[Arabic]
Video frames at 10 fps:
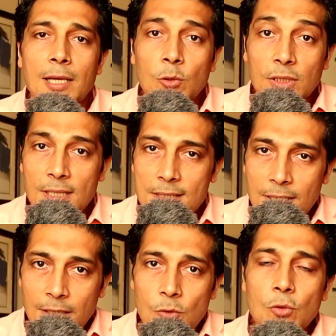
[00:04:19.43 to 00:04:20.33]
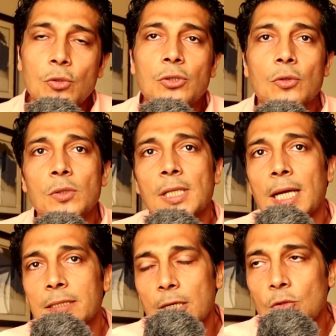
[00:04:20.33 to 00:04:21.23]
لو تتذكروا كنت قلت
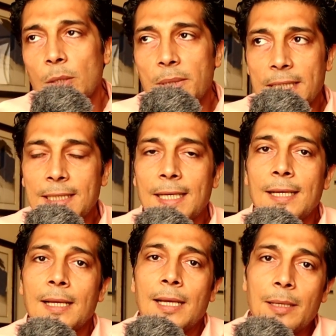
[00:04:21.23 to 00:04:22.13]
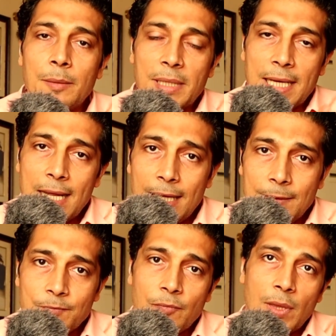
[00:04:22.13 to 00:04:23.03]
لحضراتكم قبل كده
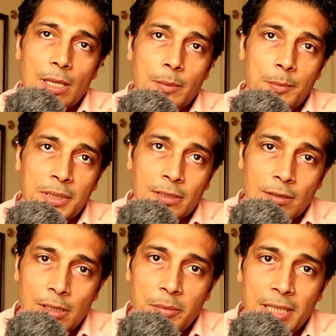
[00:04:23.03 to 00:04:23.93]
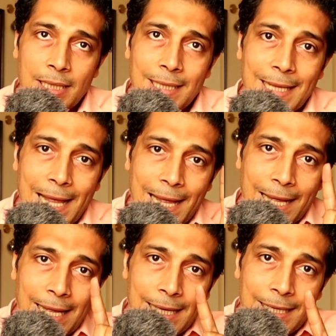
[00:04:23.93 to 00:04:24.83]
المناعة بتقي من
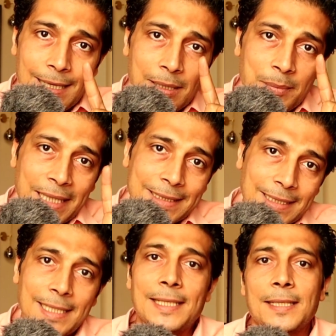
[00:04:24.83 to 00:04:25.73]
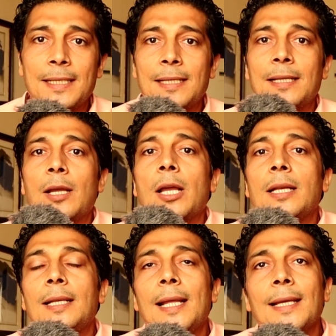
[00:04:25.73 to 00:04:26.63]
البكتيريا
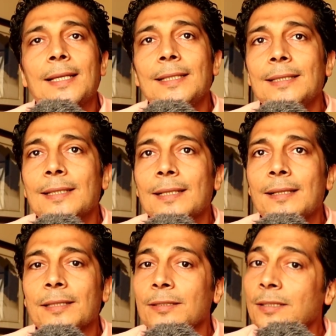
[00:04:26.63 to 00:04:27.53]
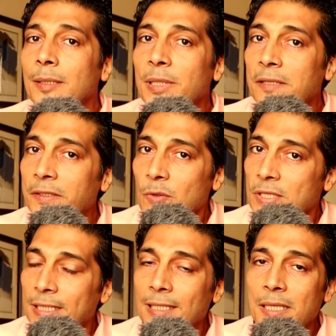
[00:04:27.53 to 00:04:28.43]
لكن لا تقي من
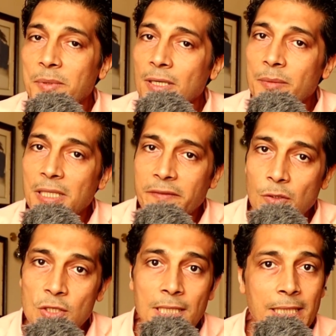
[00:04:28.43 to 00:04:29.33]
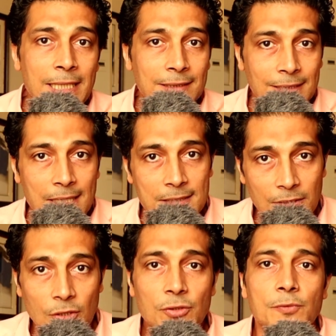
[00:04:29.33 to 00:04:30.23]
الفيروسات اللي بيقي من الفيروسات هي
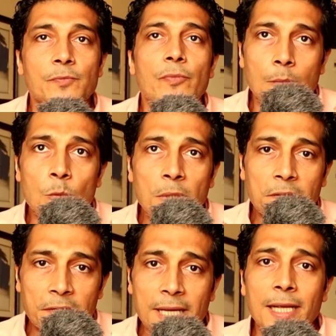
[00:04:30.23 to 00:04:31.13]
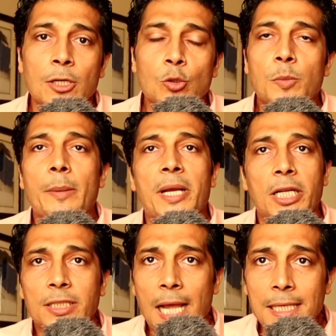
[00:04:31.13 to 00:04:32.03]
التحصينات ممكن فراخك تبقى
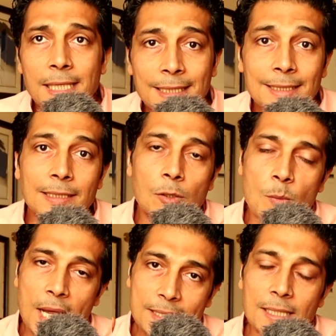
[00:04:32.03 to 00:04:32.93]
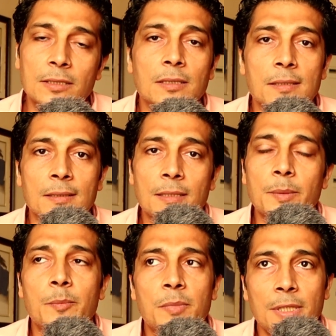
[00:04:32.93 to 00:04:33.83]
مناعتها عالية جدا ومع ذلك
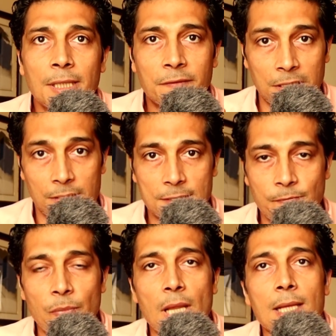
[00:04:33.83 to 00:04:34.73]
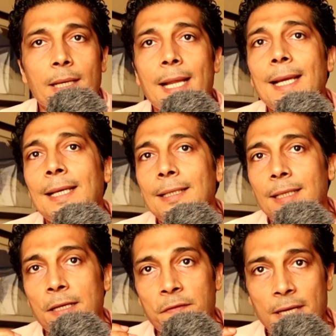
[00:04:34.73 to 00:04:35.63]
تنضرب بفيروس
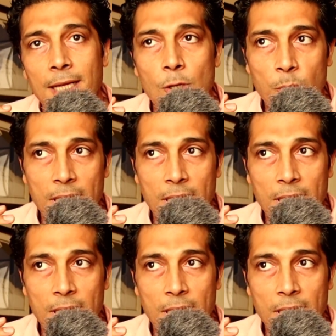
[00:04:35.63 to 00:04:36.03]
لكن الفراخ لو